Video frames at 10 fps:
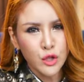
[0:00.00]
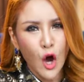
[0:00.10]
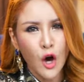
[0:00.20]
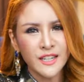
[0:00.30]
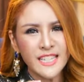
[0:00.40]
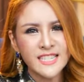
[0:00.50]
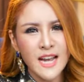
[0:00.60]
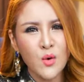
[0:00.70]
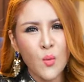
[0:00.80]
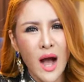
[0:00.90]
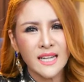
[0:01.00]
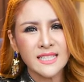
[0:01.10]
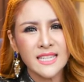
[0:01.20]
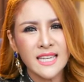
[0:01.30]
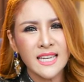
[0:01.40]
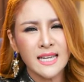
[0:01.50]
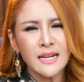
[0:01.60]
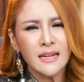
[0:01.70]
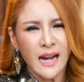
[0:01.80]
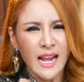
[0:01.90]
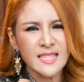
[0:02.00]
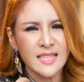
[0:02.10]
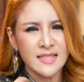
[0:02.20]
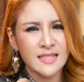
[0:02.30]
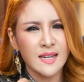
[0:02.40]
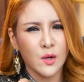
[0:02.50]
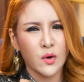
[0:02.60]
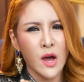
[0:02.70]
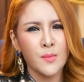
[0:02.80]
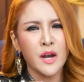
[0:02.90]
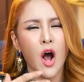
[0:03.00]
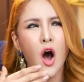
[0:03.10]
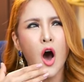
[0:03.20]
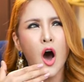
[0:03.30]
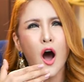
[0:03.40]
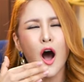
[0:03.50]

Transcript: งต่อในจังหวะที่แรงสั่นสะเทือนของเรามันอ๋อ